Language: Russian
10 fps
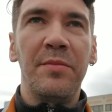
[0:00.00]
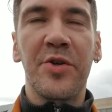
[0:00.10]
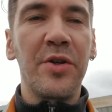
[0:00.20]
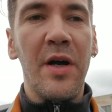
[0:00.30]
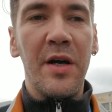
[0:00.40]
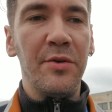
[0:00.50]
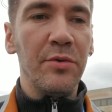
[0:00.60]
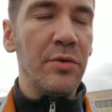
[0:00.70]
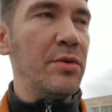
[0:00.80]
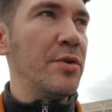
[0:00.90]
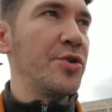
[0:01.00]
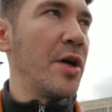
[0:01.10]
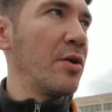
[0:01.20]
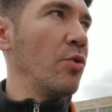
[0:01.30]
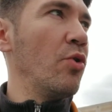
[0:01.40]
по желанию,
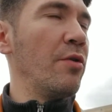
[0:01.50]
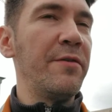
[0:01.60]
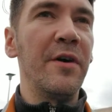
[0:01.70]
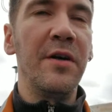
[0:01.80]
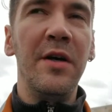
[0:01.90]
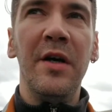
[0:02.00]
чай, кофе.